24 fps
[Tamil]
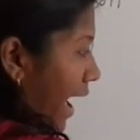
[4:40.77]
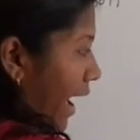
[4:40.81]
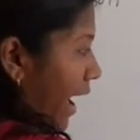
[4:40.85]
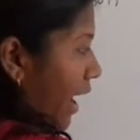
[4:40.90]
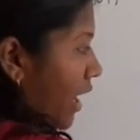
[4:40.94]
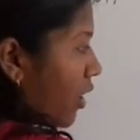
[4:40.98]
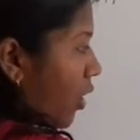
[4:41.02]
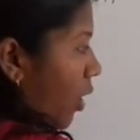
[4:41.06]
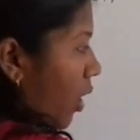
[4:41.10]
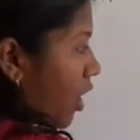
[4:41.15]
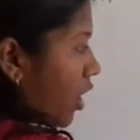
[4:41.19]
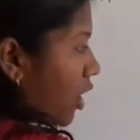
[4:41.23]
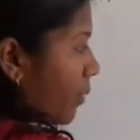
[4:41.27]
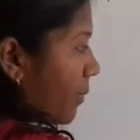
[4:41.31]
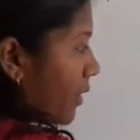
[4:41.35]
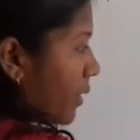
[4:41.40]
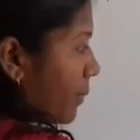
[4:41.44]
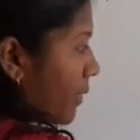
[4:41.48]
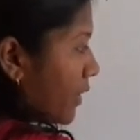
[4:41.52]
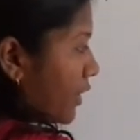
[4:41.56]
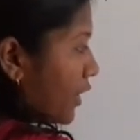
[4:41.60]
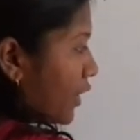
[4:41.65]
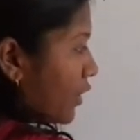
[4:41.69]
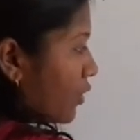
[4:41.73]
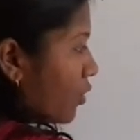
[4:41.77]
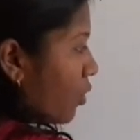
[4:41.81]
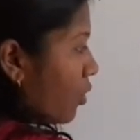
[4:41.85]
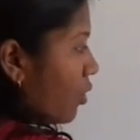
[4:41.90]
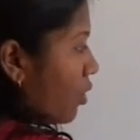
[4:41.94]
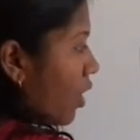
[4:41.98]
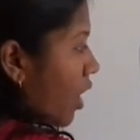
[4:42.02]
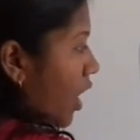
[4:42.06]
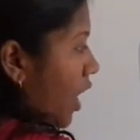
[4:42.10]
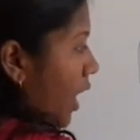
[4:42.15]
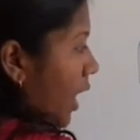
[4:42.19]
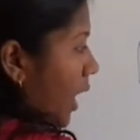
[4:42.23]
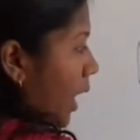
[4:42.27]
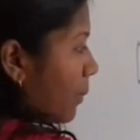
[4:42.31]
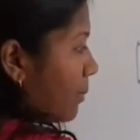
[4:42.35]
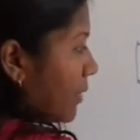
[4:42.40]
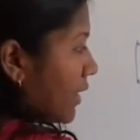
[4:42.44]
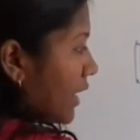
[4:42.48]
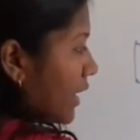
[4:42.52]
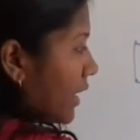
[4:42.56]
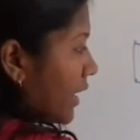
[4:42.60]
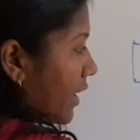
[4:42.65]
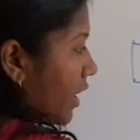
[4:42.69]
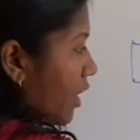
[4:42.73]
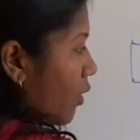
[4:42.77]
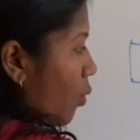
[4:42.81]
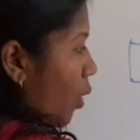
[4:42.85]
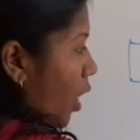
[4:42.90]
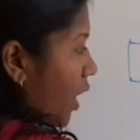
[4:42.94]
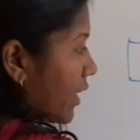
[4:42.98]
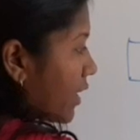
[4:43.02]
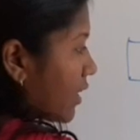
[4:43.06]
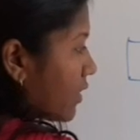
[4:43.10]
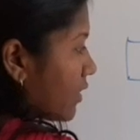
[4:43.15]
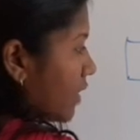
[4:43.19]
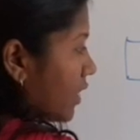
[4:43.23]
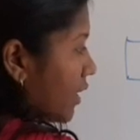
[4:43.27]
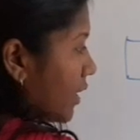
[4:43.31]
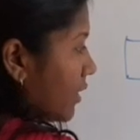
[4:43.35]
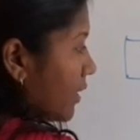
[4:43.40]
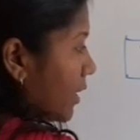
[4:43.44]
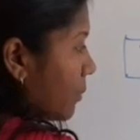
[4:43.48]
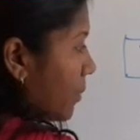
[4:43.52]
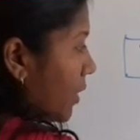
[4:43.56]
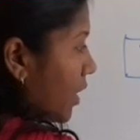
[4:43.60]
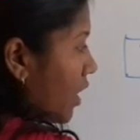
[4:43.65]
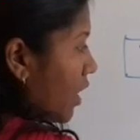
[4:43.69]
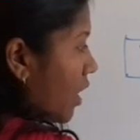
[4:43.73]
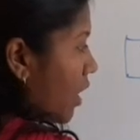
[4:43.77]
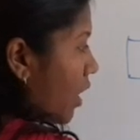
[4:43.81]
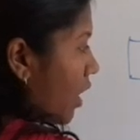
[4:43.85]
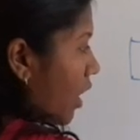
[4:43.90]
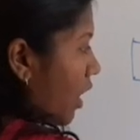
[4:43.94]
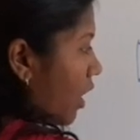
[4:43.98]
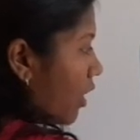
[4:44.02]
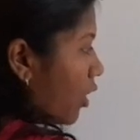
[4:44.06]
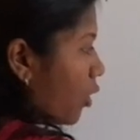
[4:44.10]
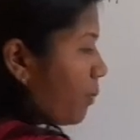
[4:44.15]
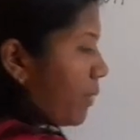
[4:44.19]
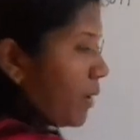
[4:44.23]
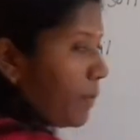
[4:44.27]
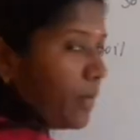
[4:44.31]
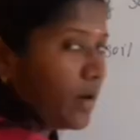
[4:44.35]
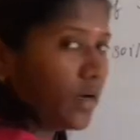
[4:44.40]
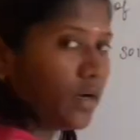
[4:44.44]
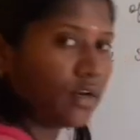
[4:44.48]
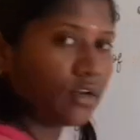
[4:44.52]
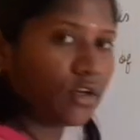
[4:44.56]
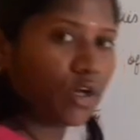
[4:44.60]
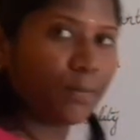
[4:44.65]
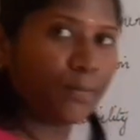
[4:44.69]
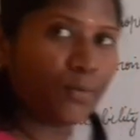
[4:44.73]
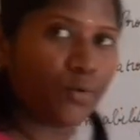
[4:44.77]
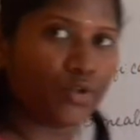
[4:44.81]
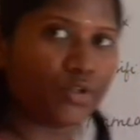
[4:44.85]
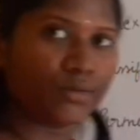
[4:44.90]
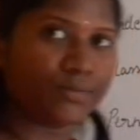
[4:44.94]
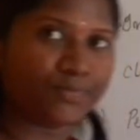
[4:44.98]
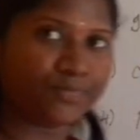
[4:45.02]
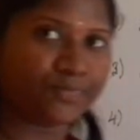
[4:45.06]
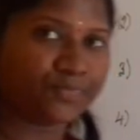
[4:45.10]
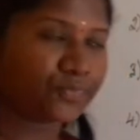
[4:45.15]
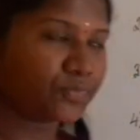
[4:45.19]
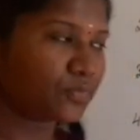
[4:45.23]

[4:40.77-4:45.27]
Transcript: ஏர் ஆக்குபை பண்ணியிருக்கும் அப்படி இல்லைன்னா வாட்டர் தான் கண்டிப்பாக ஆக்குபை பண்ணியிருக்க போதும்